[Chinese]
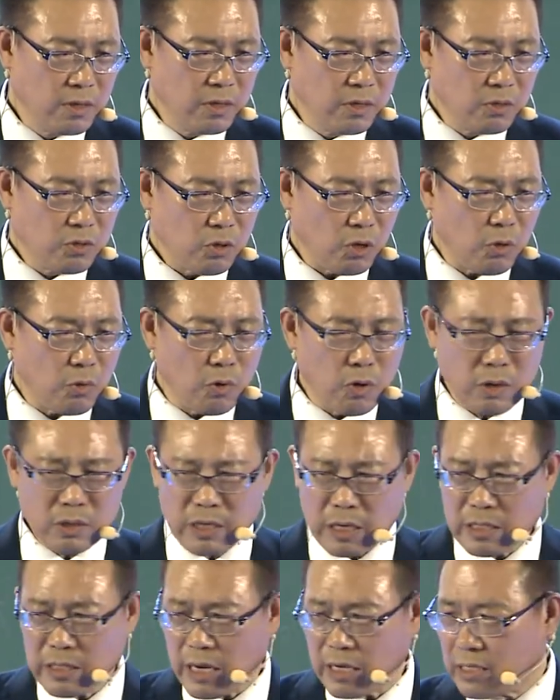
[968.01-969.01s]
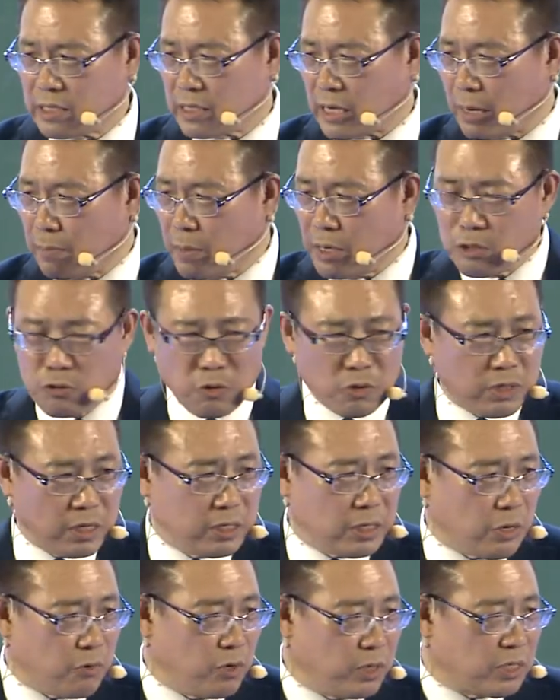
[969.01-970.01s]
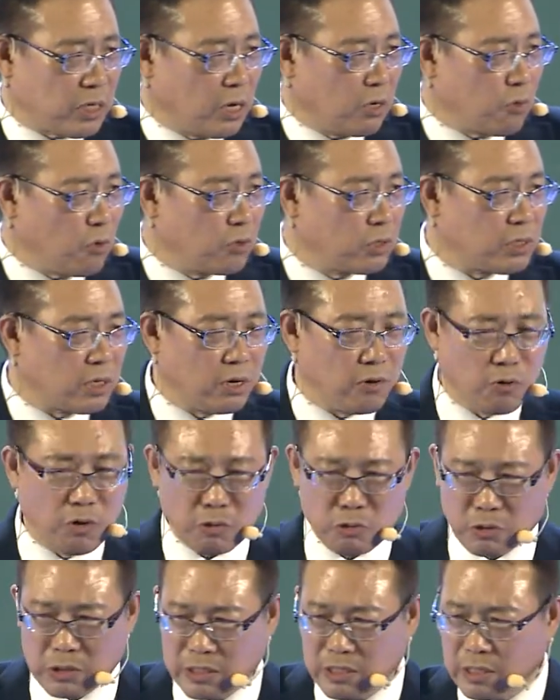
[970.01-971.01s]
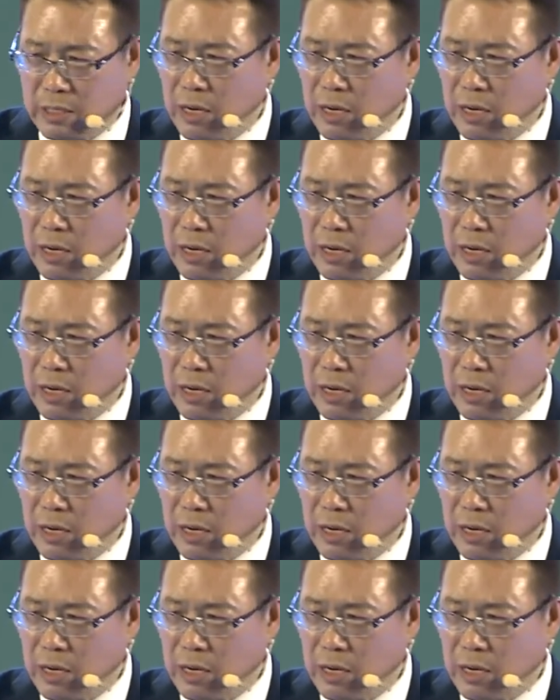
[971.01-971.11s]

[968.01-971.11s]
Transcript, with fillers: 所以我现在前面坐的这位成功者，我。”